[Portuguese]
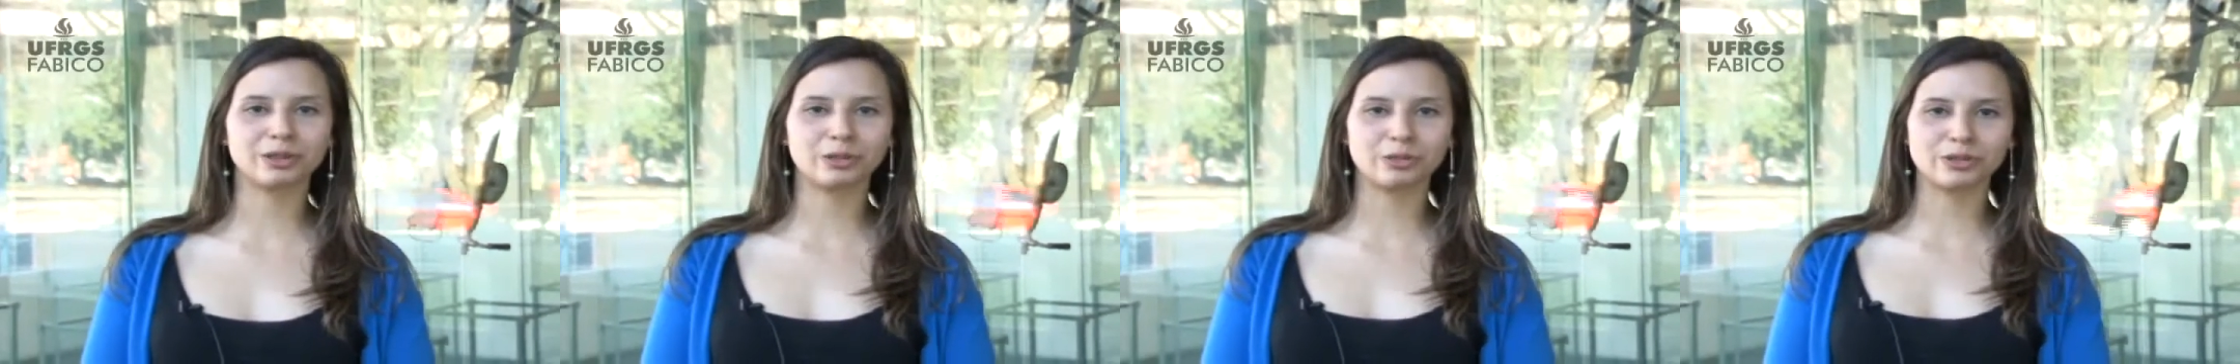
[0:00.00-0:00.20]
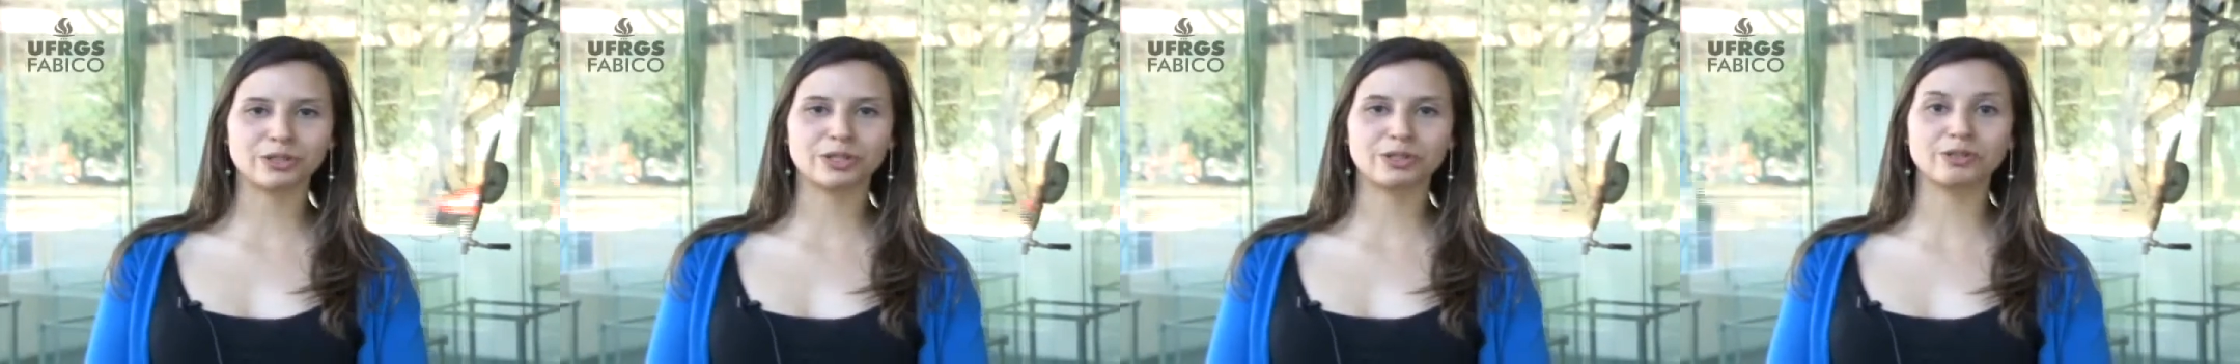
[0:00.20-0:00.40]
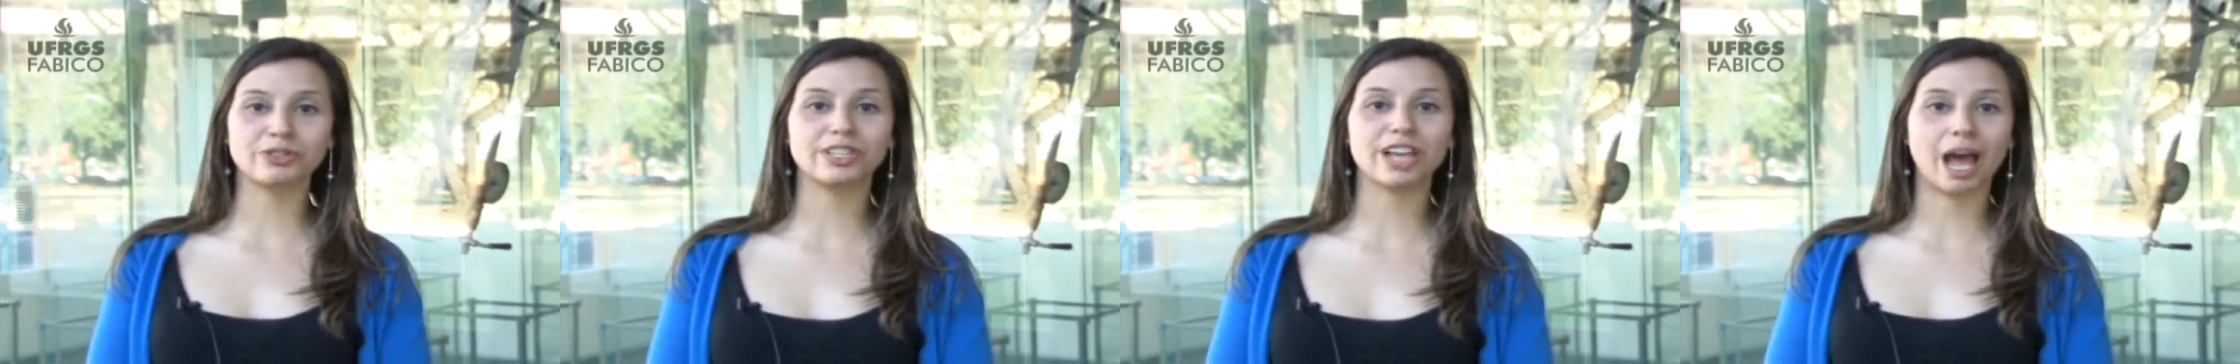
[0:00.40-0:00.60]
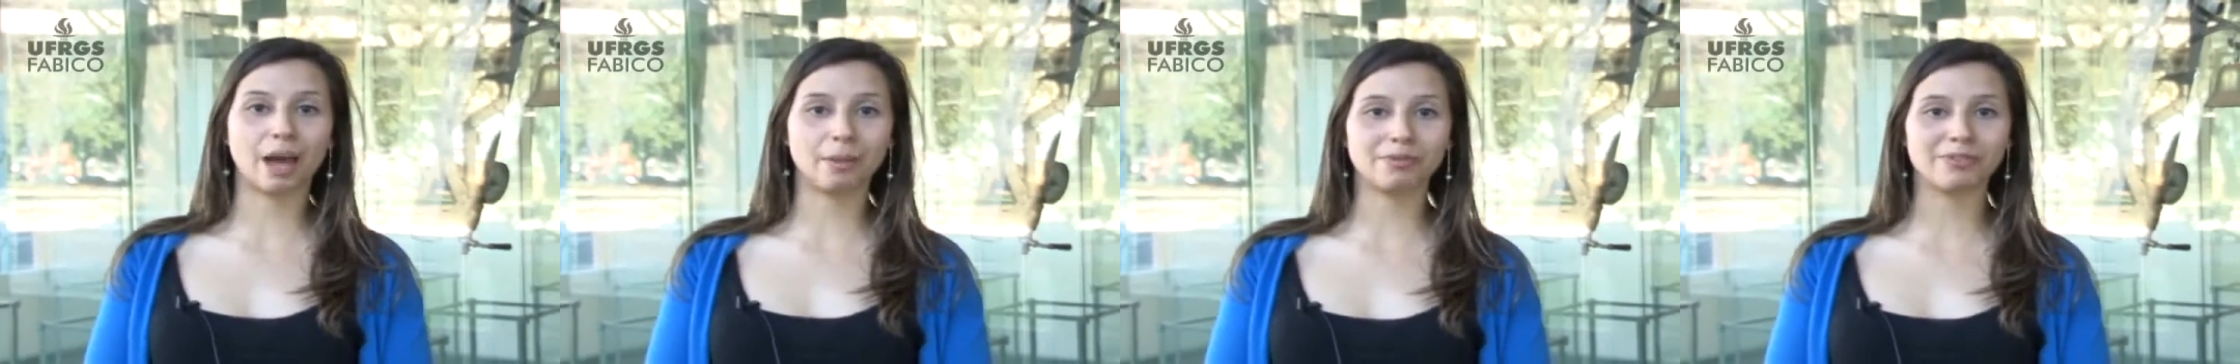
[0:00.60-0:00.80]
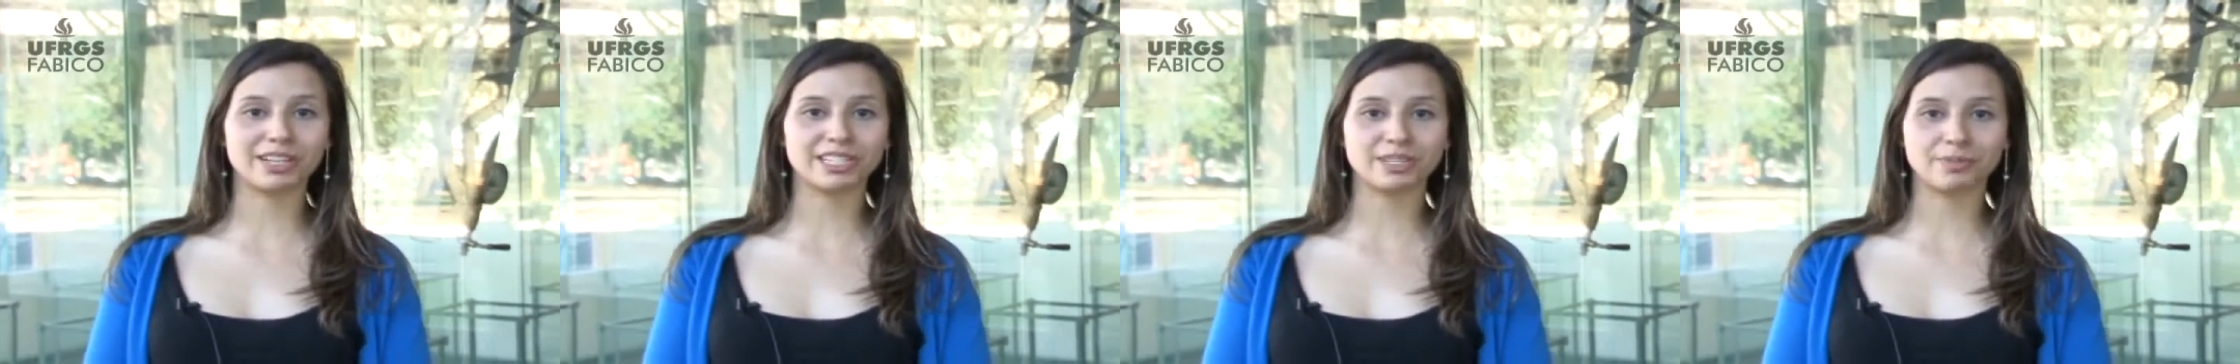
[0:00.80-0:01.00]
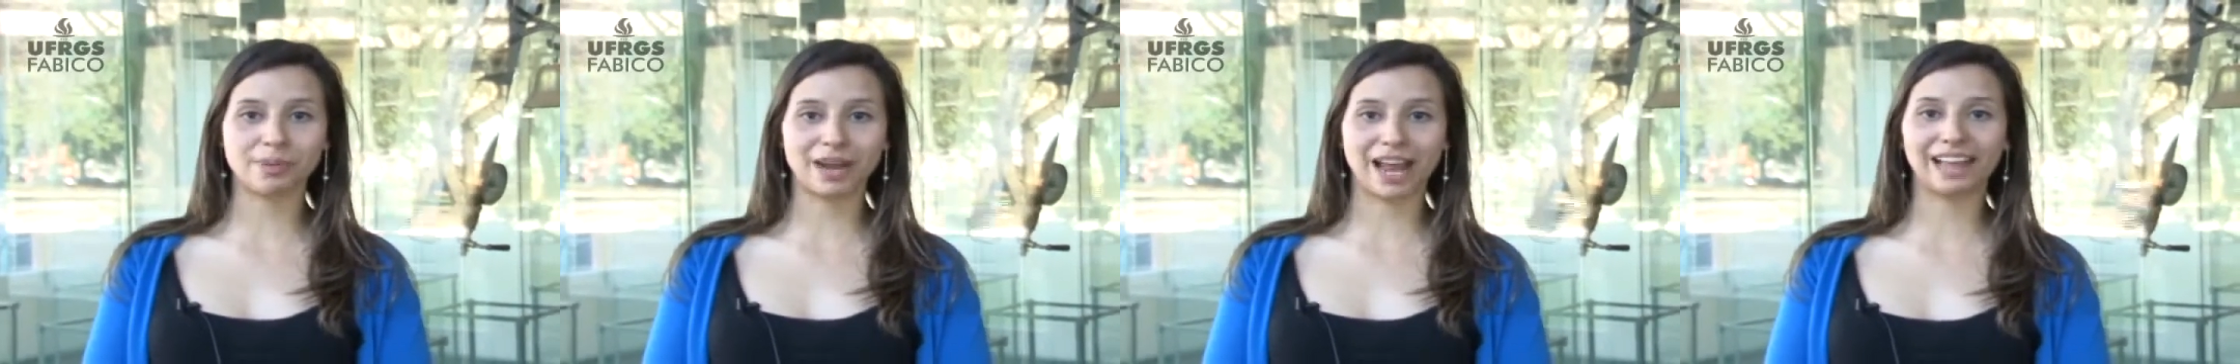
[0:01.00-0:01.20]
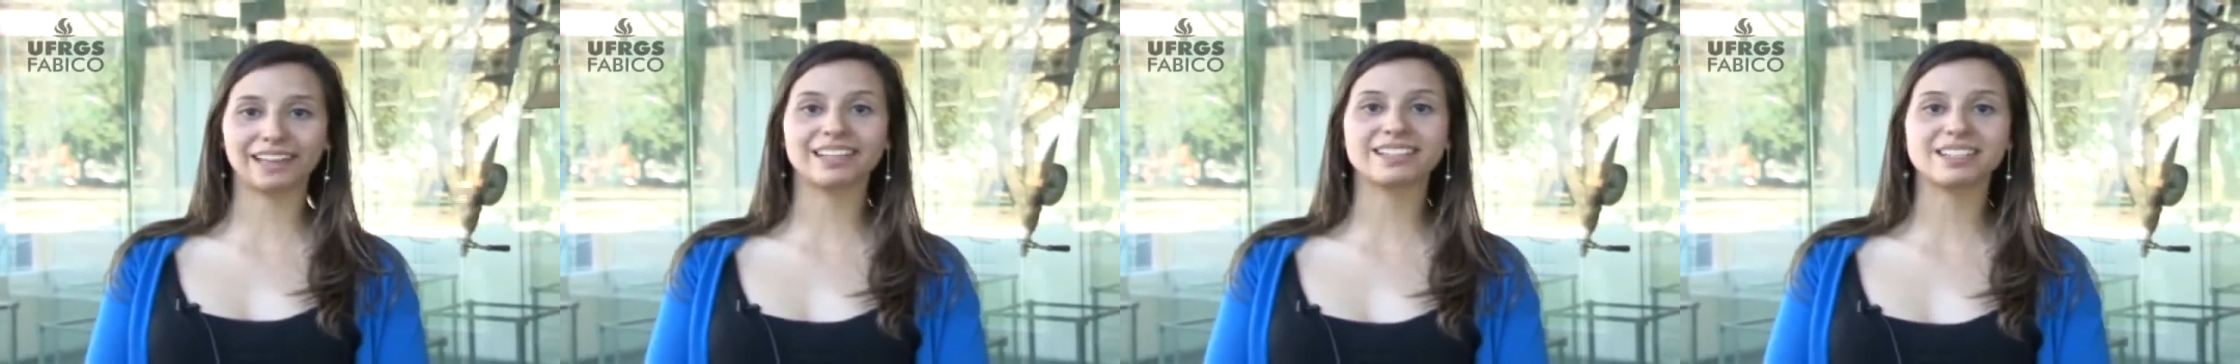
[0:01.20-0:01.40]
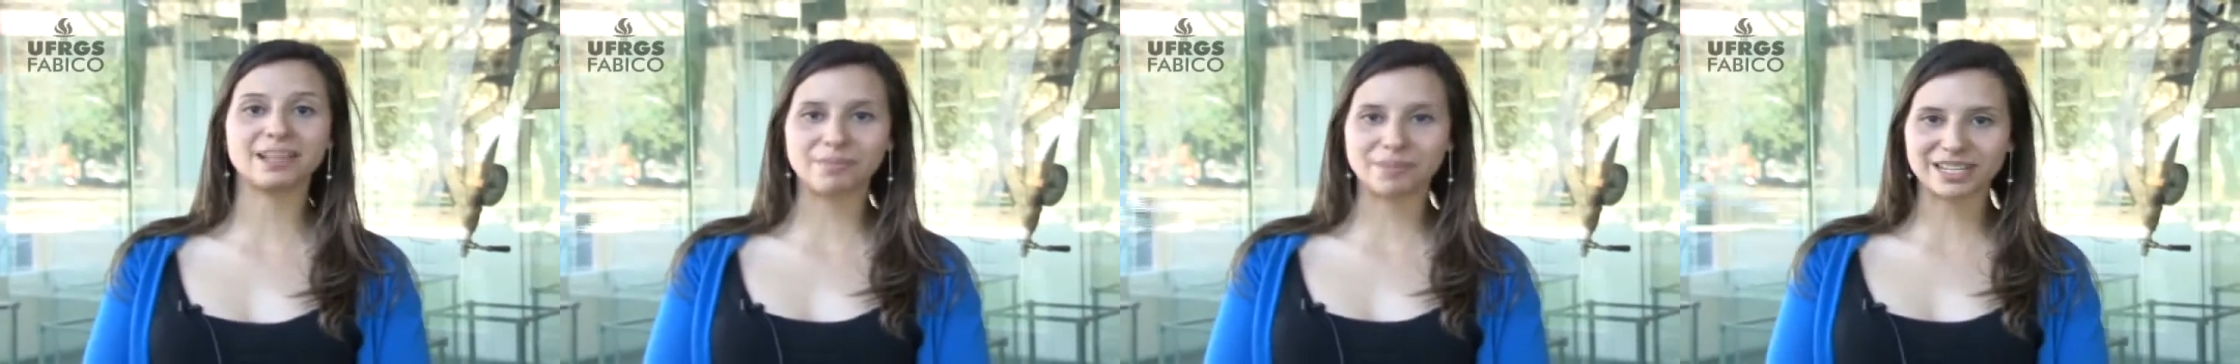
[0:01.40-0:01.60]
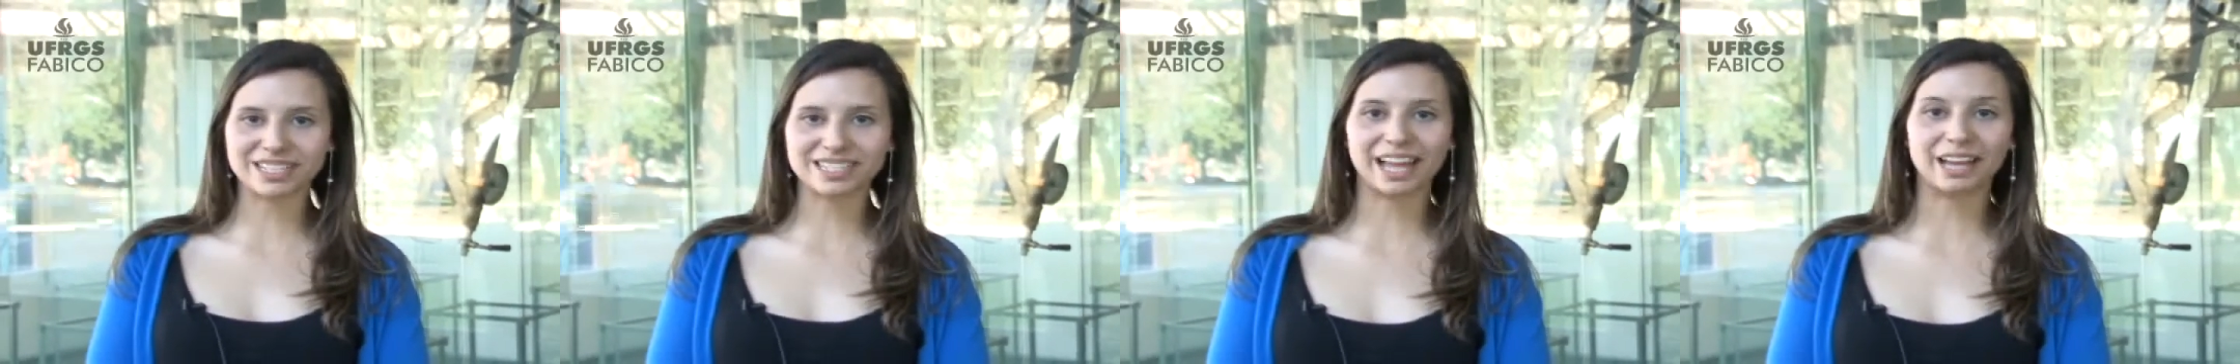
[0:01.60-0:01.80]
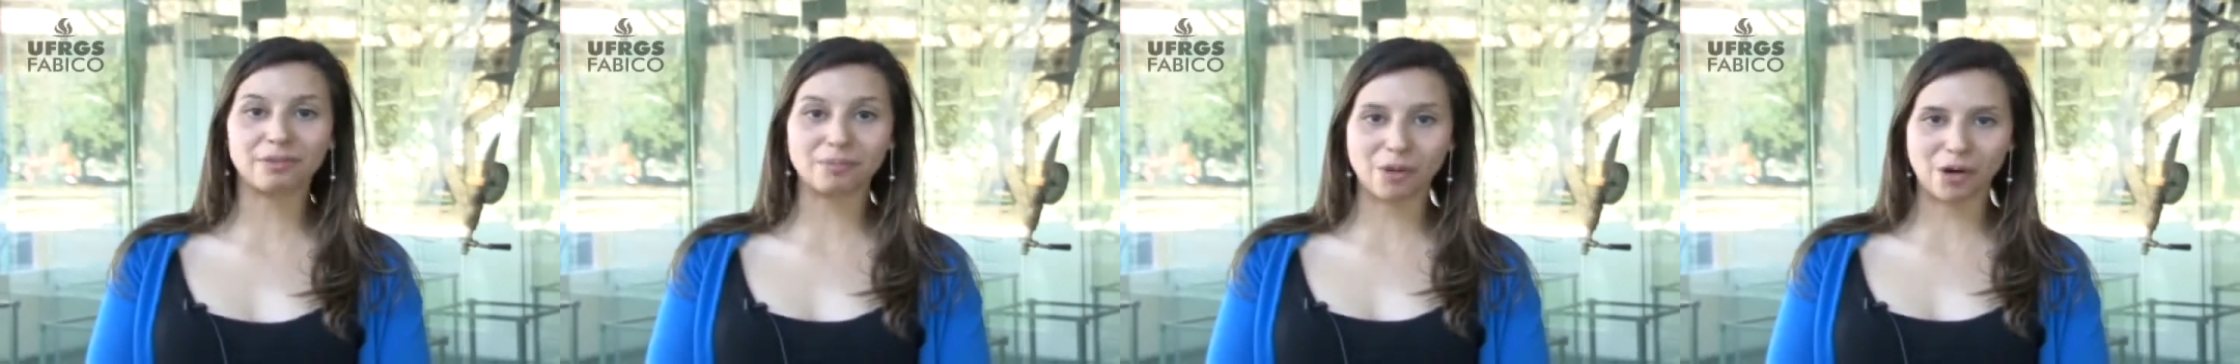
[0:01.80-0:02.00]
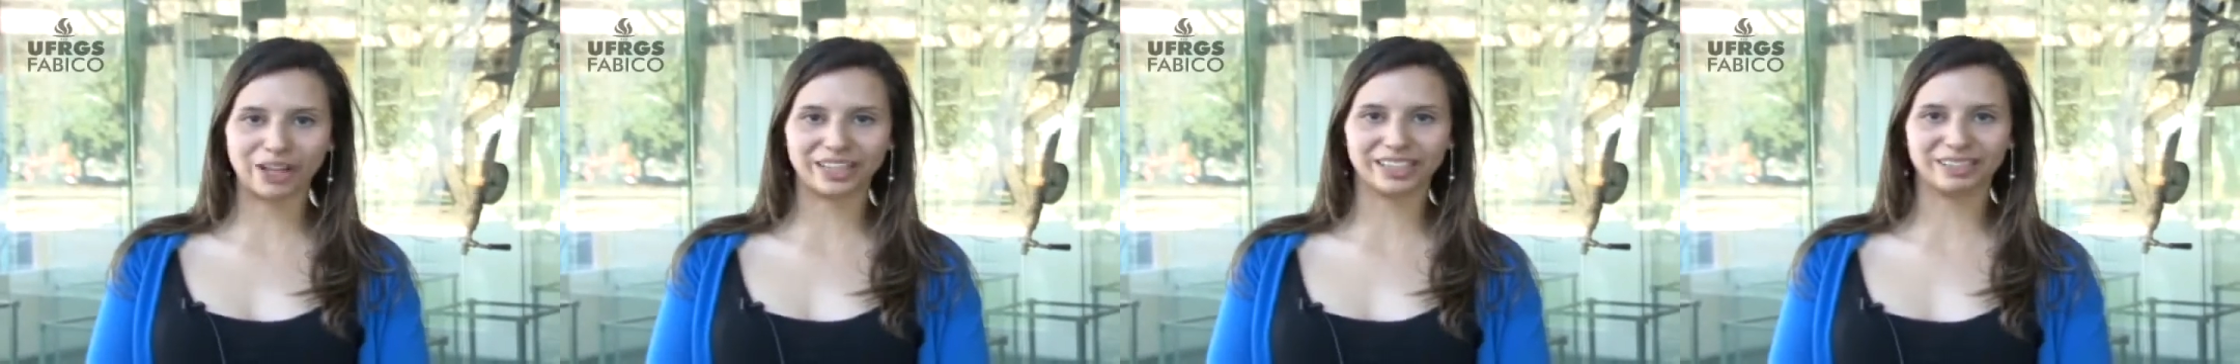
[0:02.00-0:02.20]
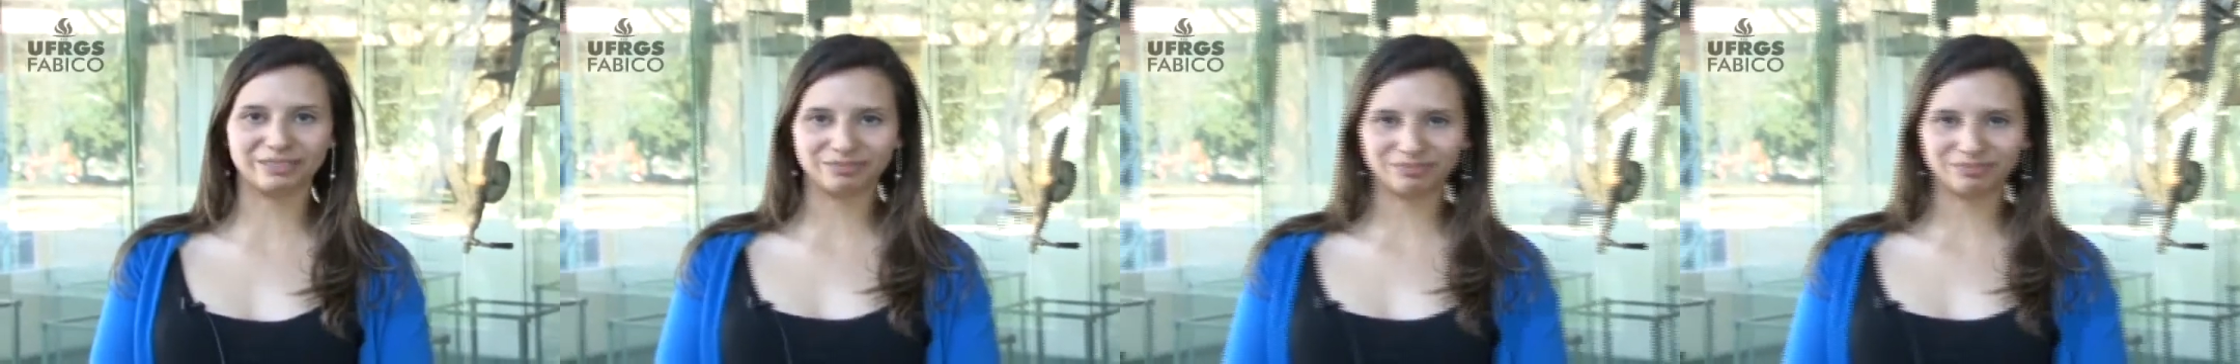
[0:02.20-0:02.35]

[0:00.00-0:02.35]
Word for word: Luxo e O Diabo das Pradas sem pensar em moda.